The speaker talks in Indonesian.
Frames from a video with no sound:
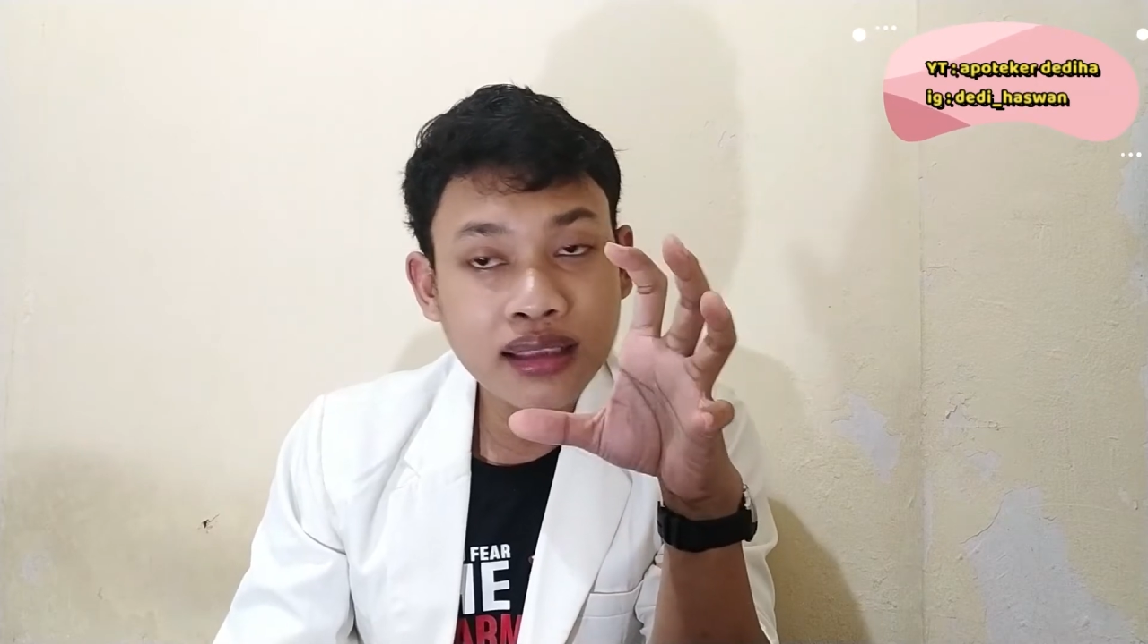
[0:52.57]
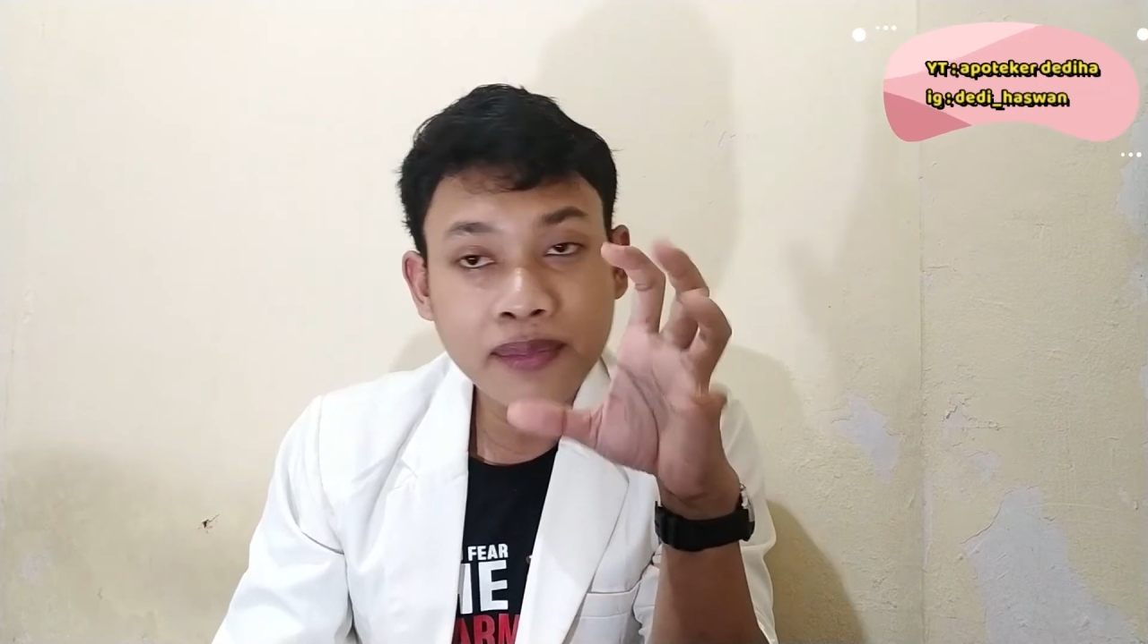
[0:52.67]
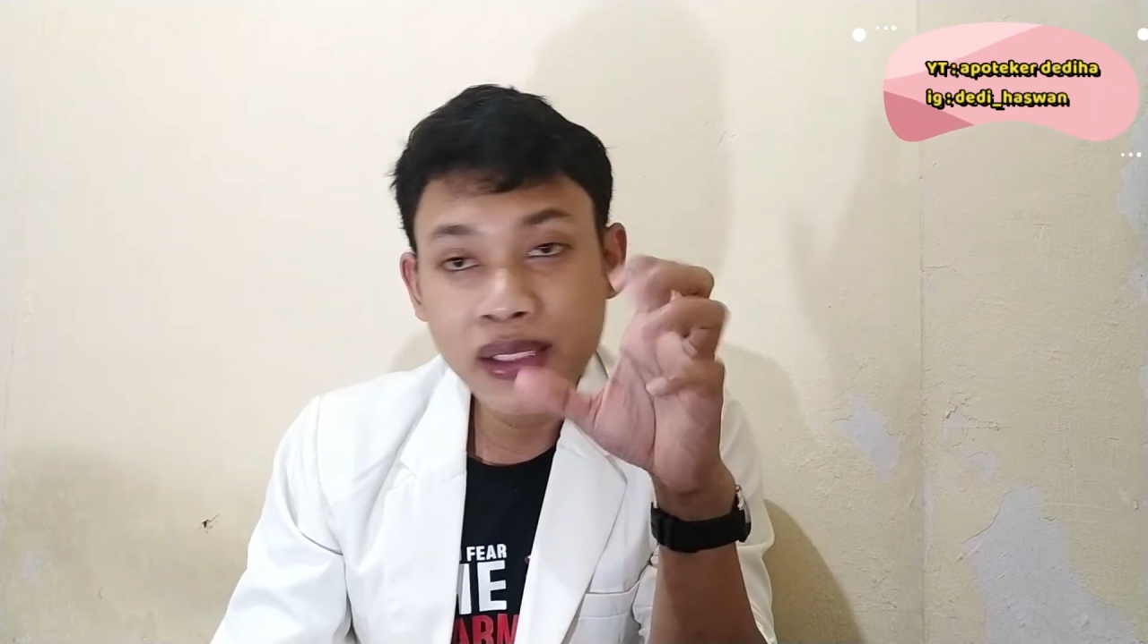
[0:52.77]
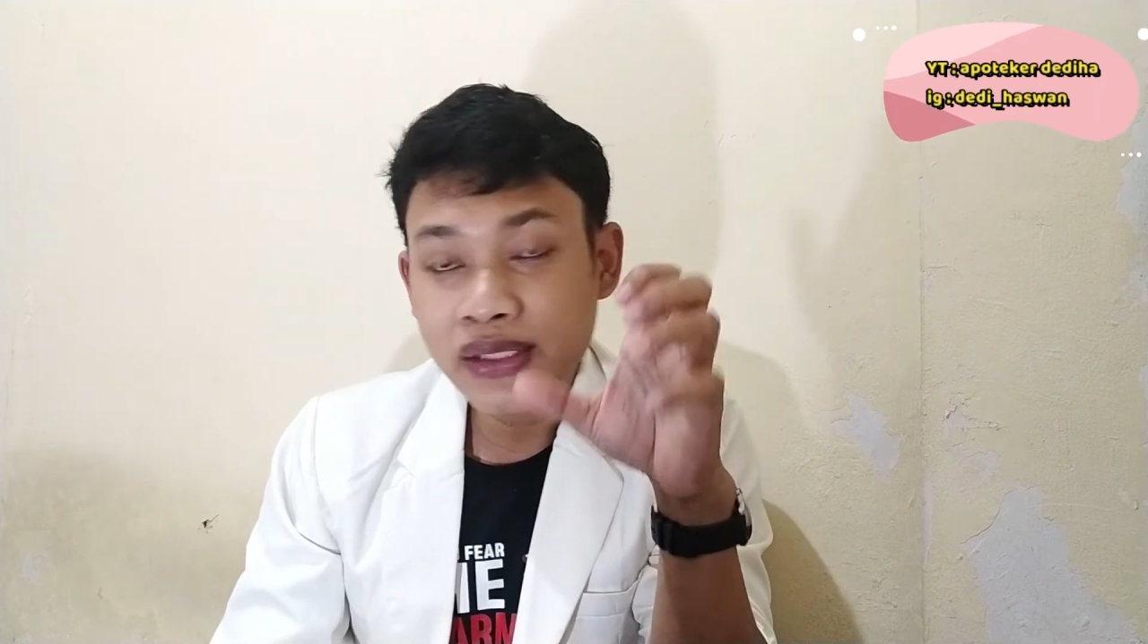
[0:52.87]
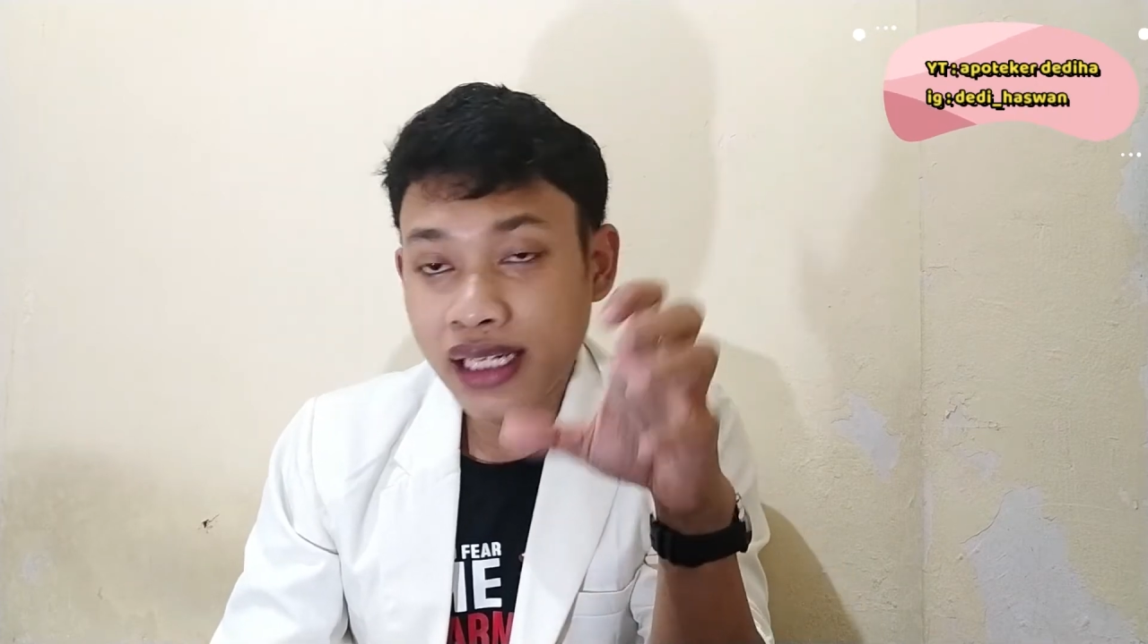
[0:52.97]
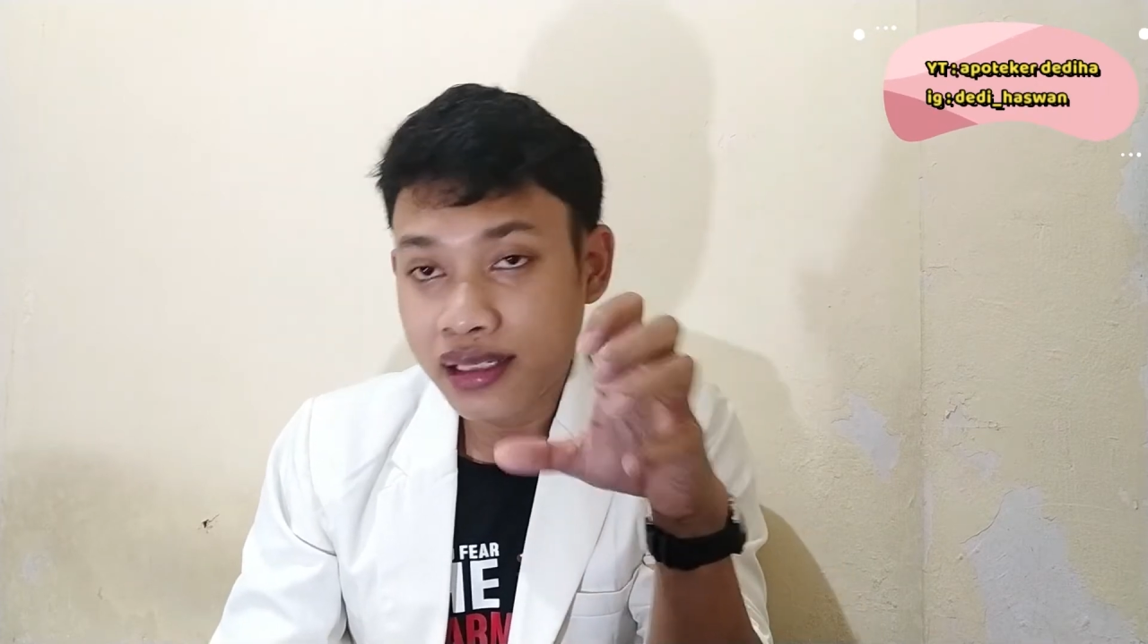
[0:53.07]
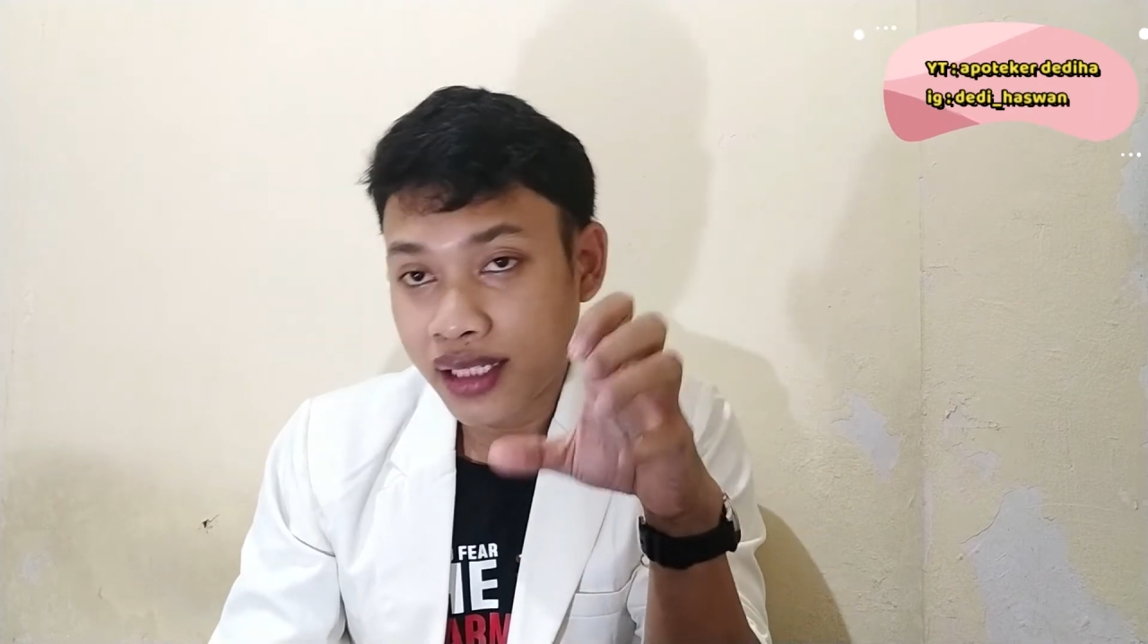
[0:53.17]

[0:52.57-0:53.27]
termasuk salah